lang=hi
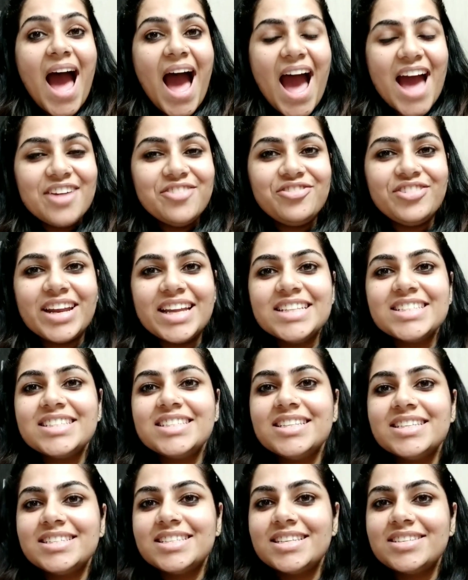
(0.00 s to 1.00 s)
हाय फ्रेंड्स
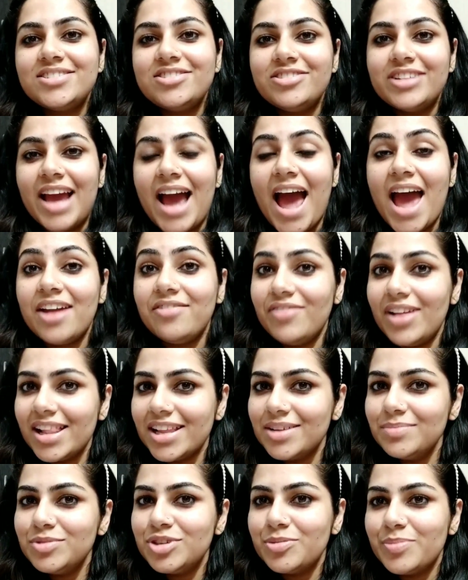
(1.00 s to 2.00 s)
दिस इज रिया एंड
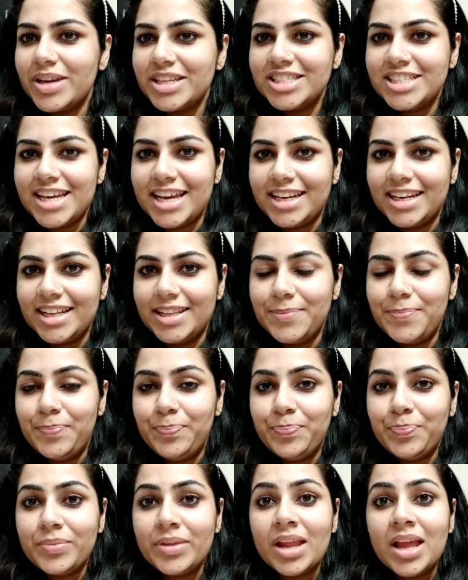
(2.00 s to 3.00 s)
वेलकम टू माय चैनल
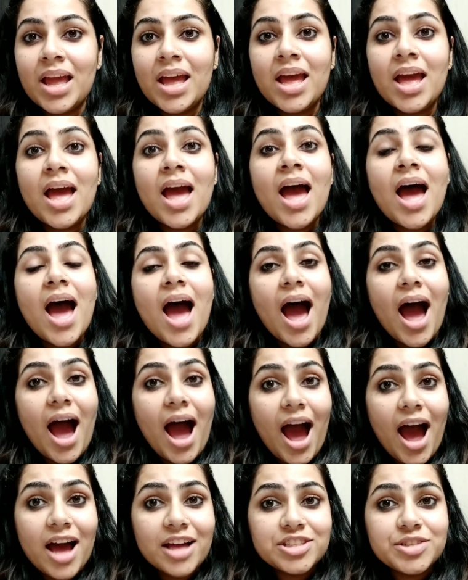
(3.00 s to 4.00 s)

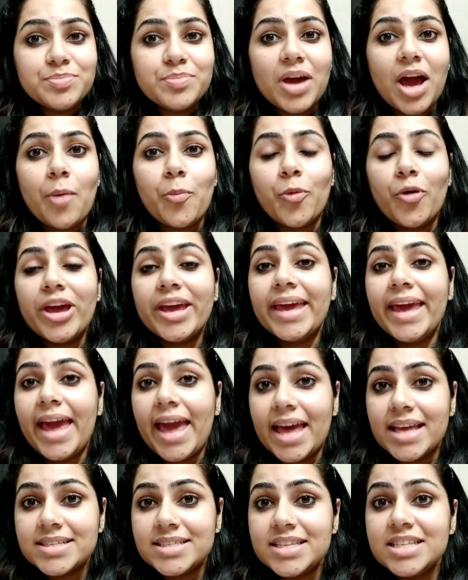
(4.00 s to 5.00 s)
आज मैं आपको एक
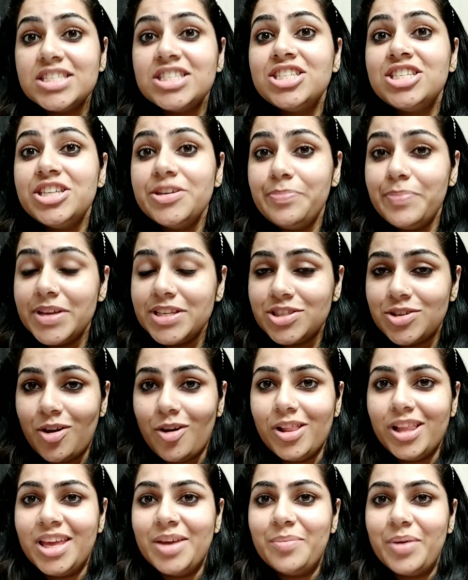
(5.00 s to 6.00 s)
ऐसे चीपेस्ट
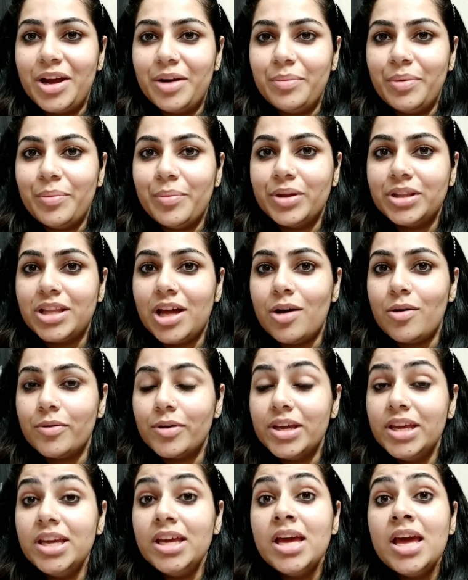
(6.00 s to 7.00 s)
हॉल के बारे में
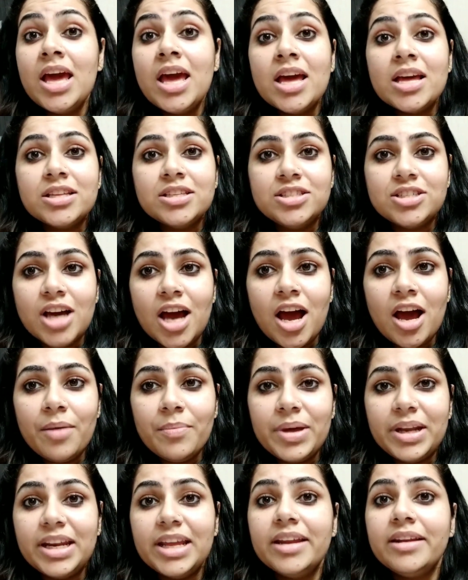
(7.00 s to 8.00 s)
बताऊंगी जहां
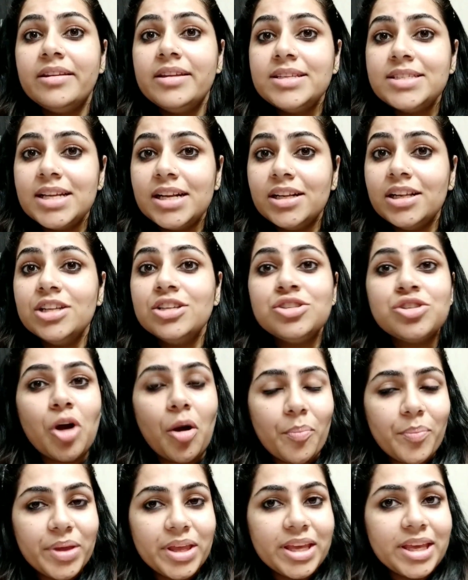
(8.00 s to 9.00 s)
मैंने रिसेंटली
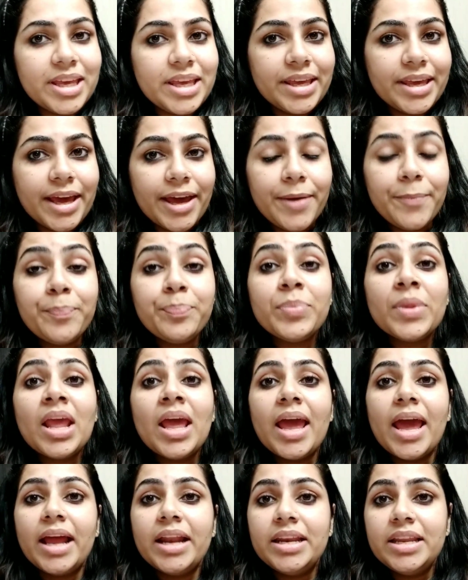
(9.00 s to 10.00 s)
शॉपिंग की है
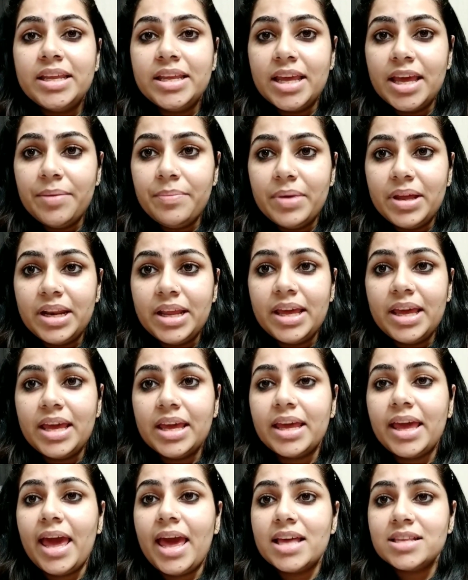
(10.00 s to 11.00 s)
एंड ये मैंने
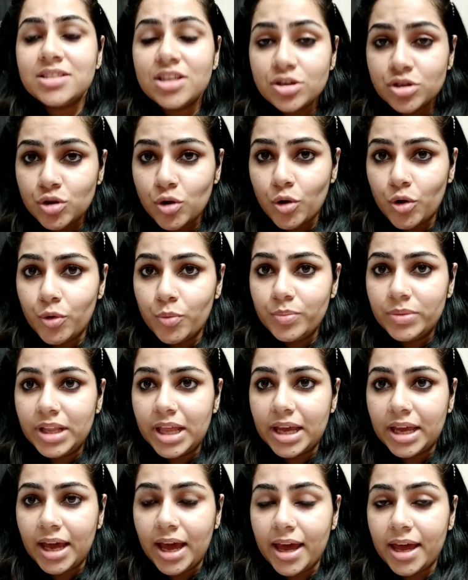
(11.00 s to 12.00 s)
एक ऐसा शोरूम
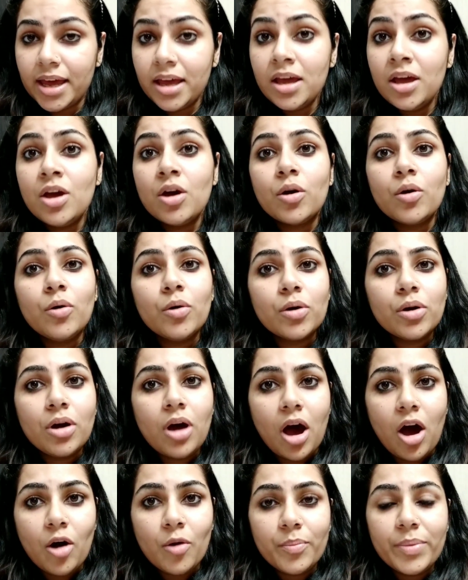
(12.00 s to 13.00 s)
देखा है
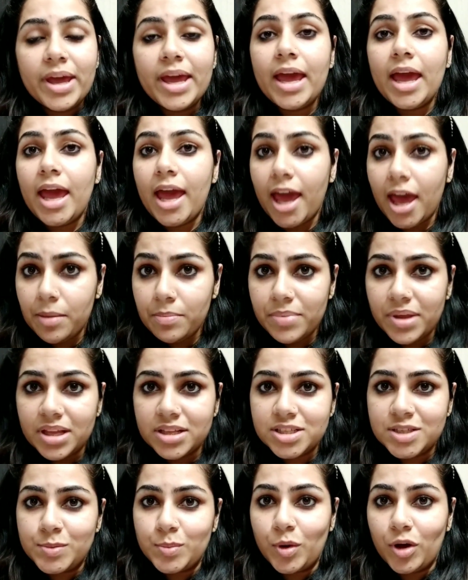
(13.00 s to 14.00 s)
गुड़गांव में
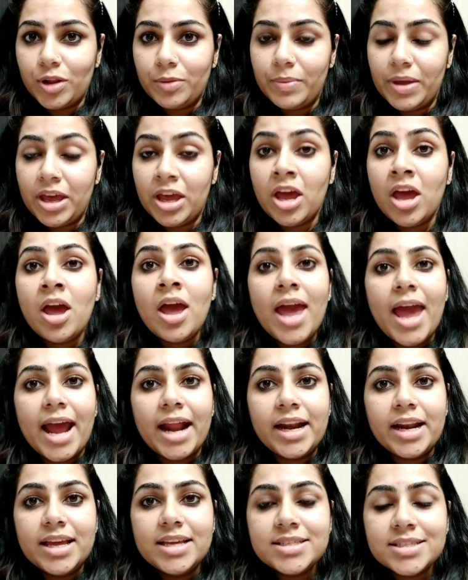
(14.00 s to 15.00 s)
एम्बियंस मॉल में
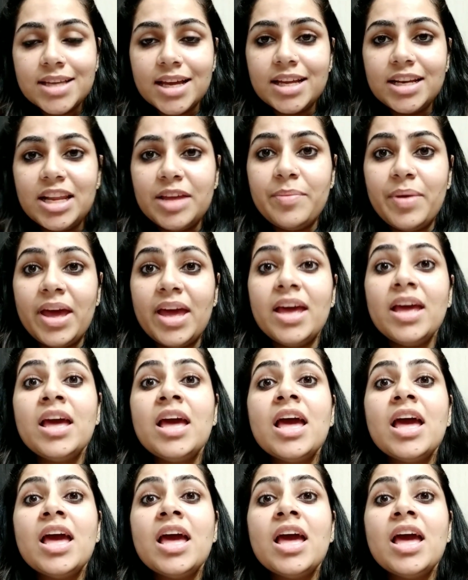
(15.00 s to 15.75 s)
एंड इसका नेम है